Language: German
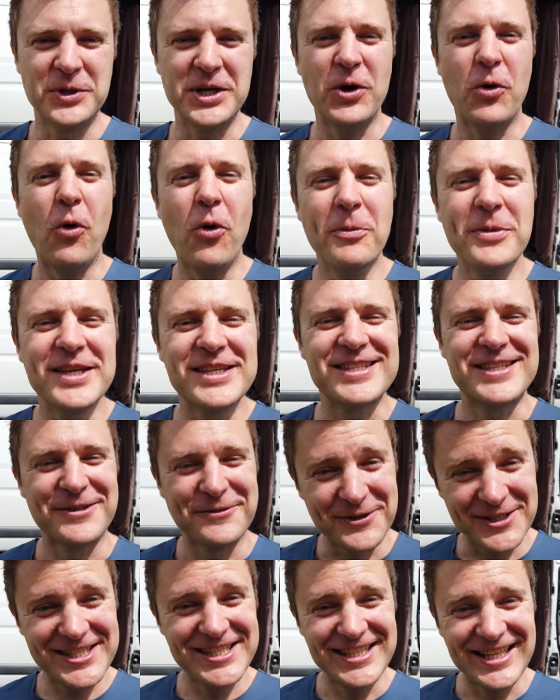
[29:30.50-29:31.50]
Nur die Omis,
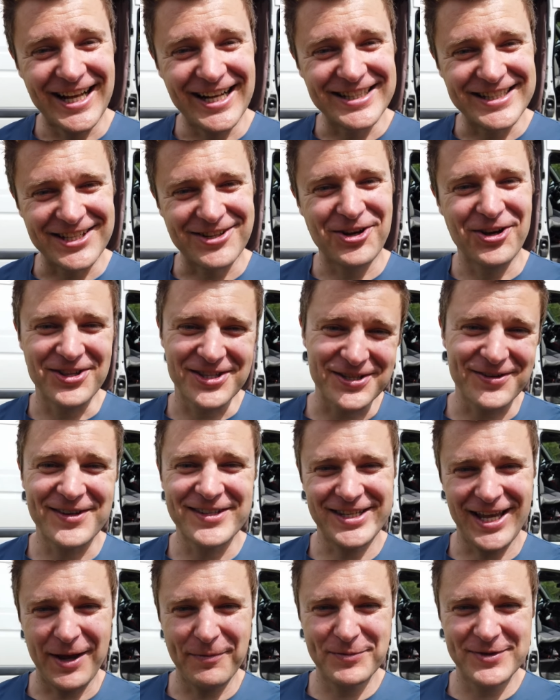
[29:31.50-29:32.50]
die wissen halt, die können
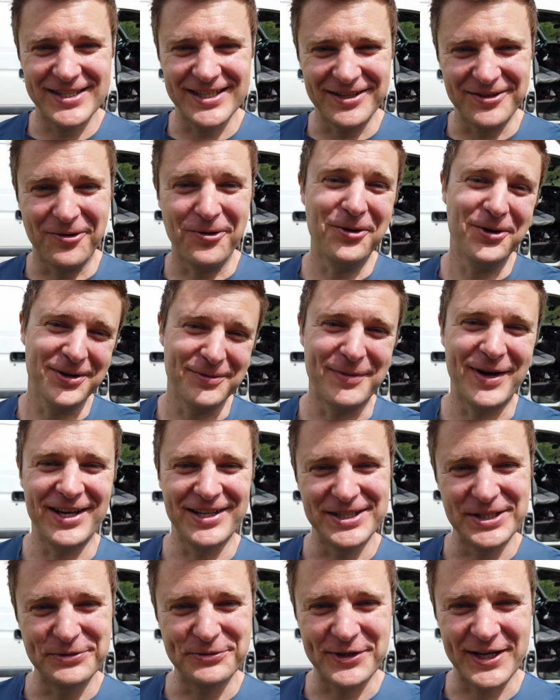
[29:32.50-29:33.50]
sowas abziehen, ohne mal
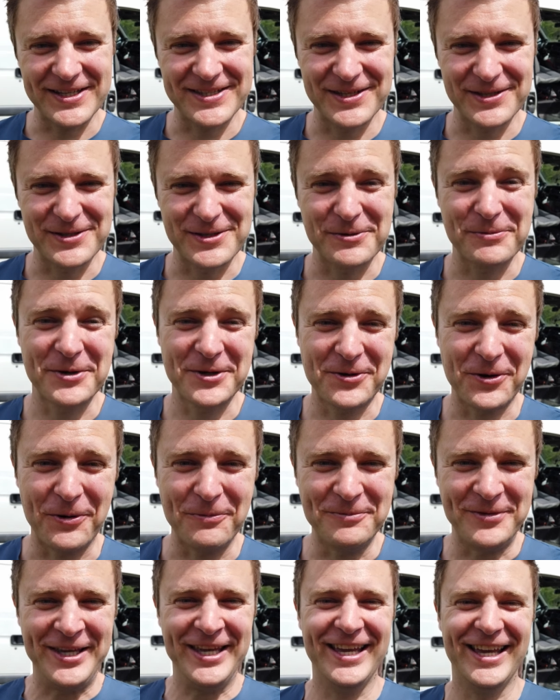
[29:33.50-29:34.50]
in die Fresse zu
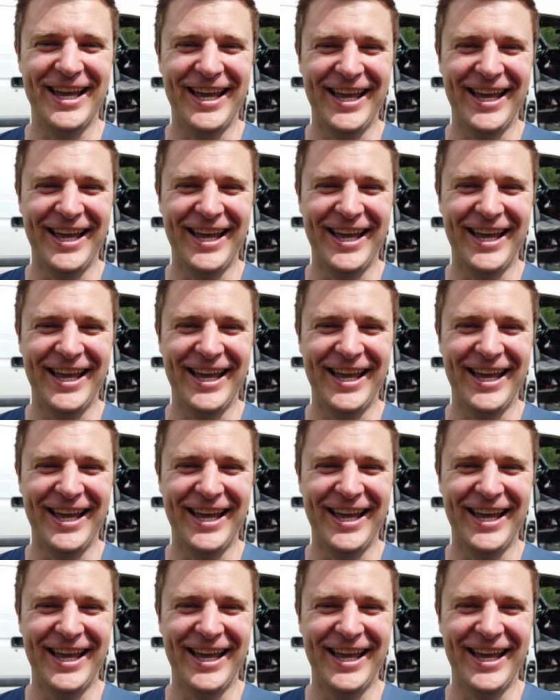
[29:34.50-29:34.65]
bekommen.